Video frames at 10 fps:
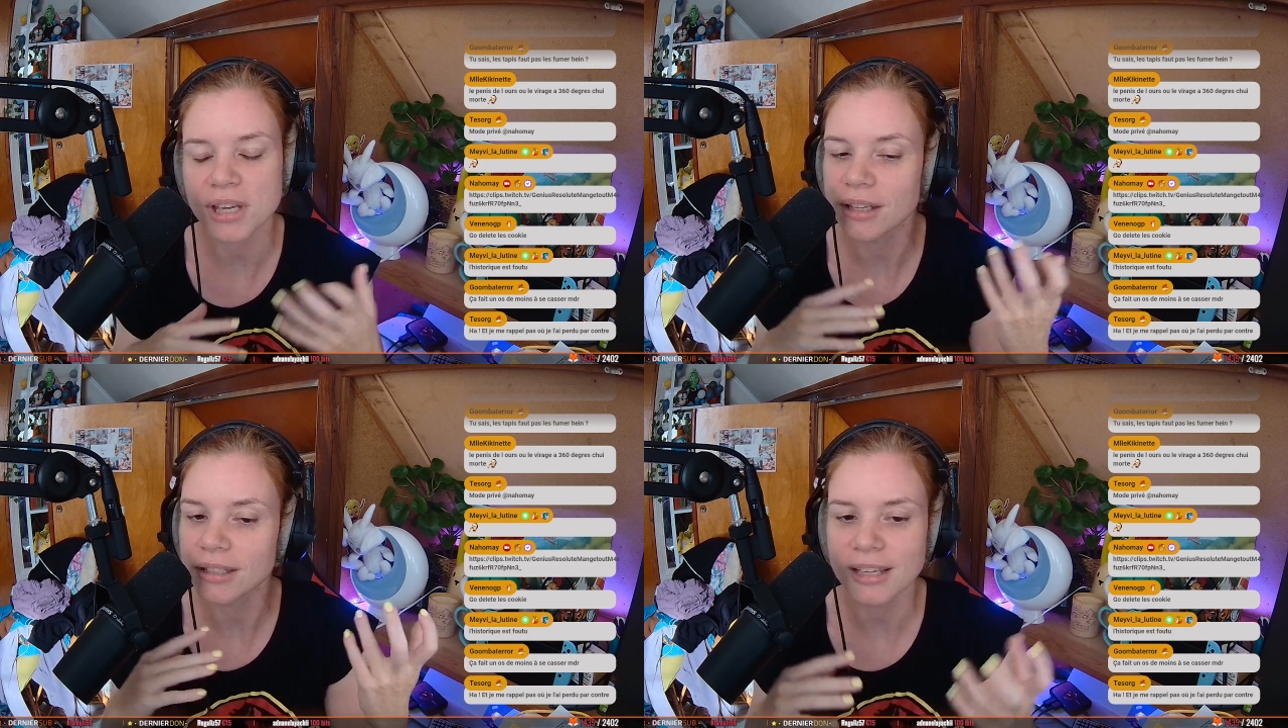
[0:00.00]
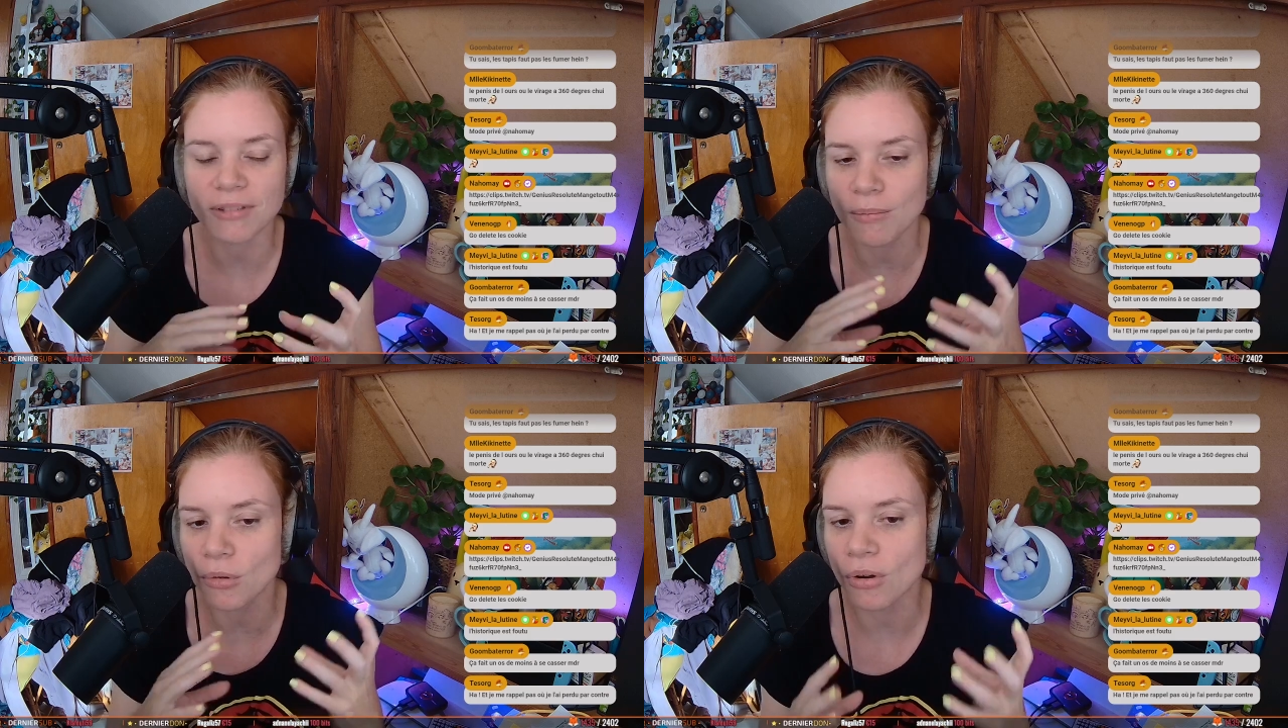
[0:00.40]
Il y, a
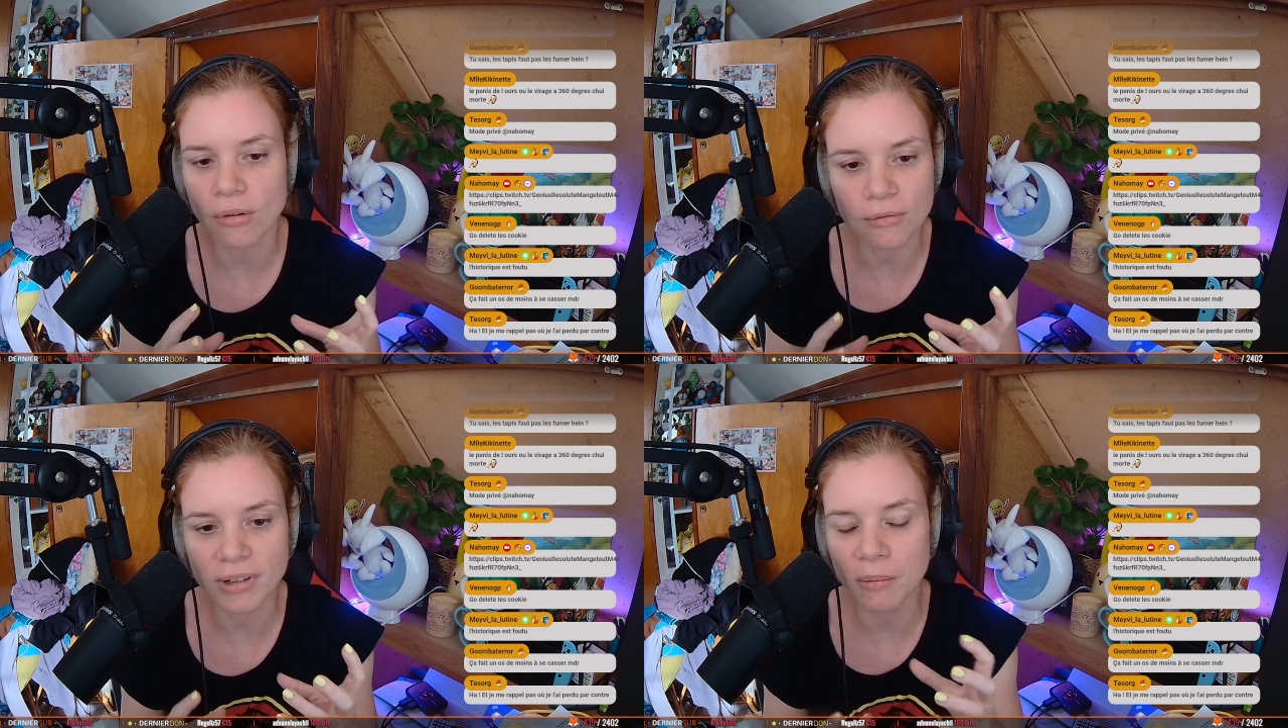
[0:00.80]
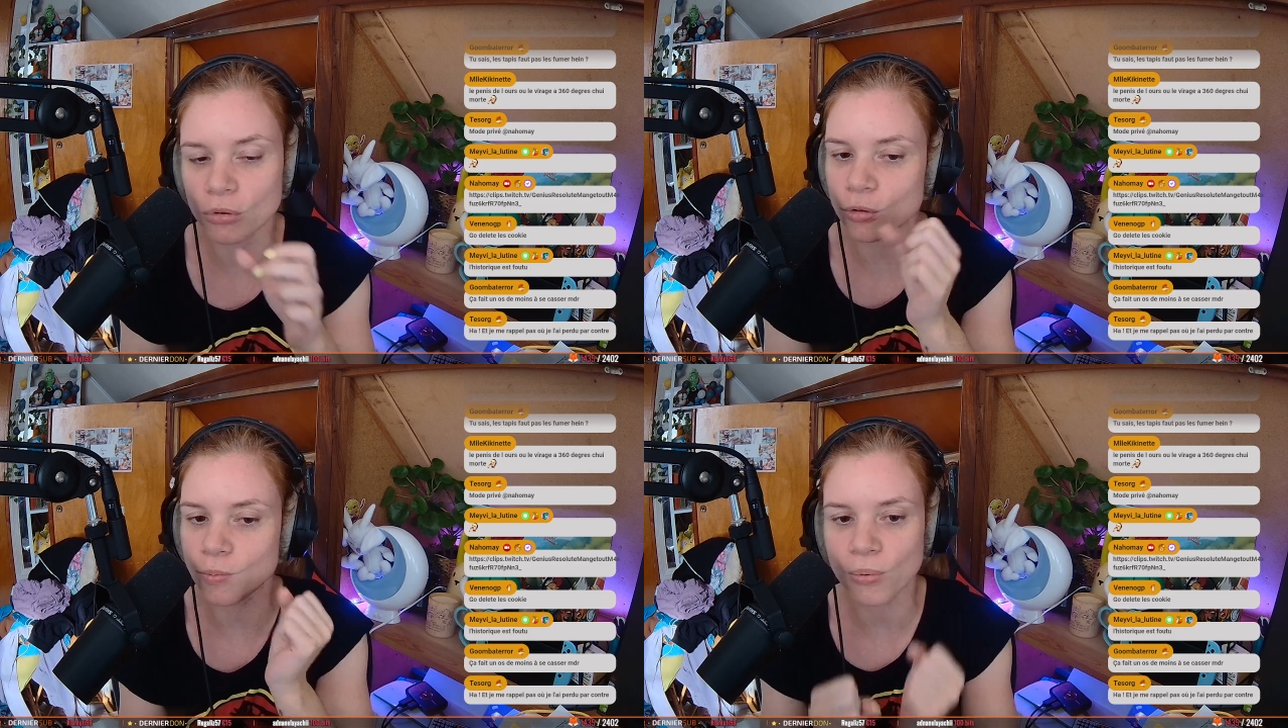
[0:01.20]
vraiment,
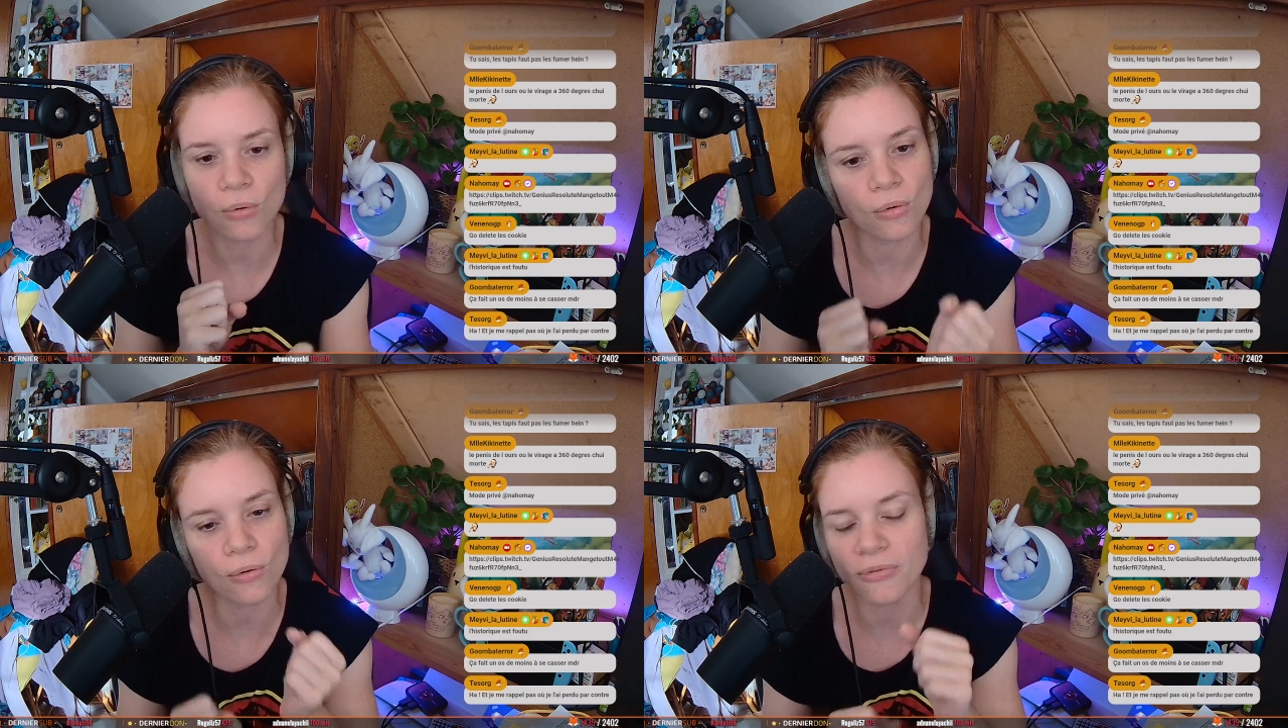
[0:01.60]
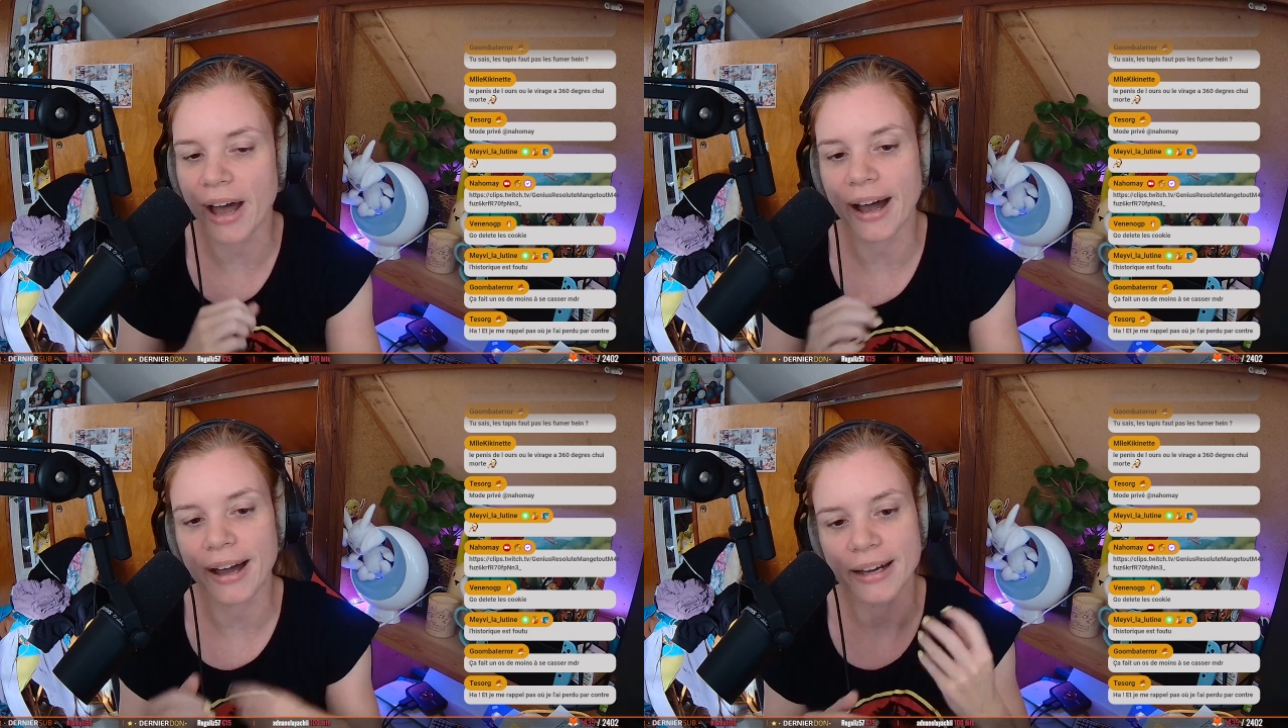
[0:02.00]
vraiment, tu peux,
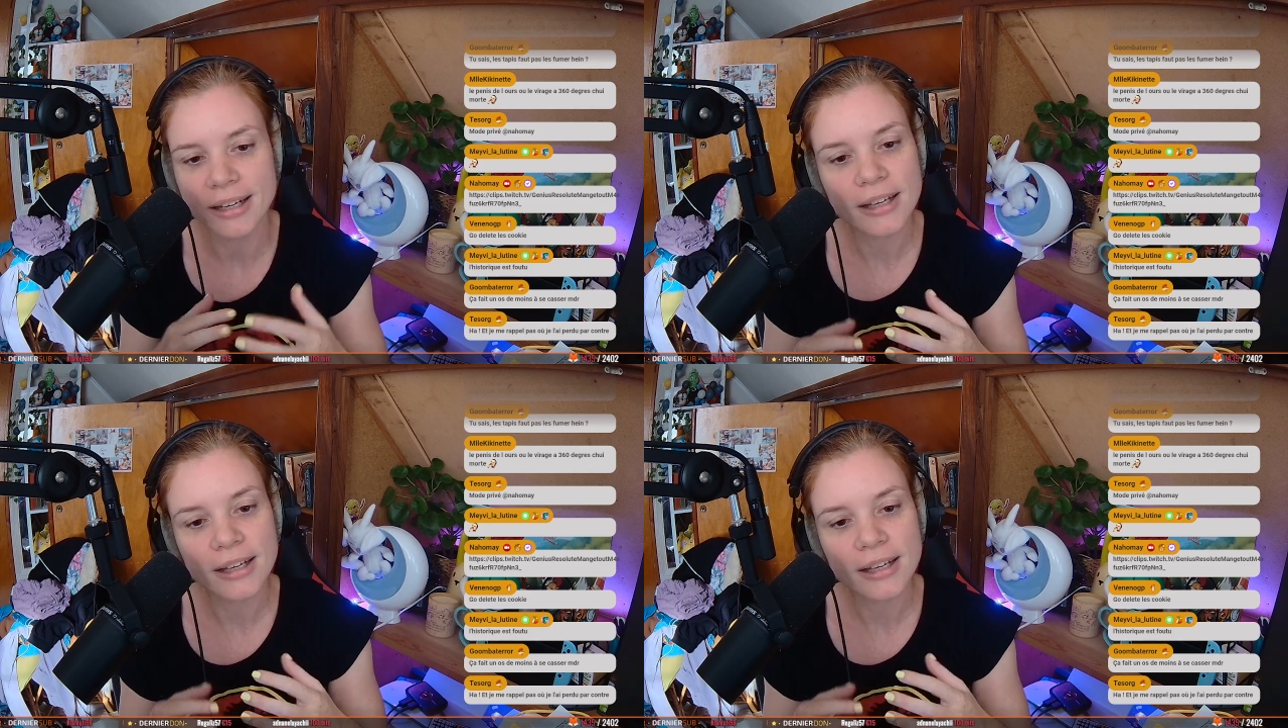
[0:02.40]
enfin,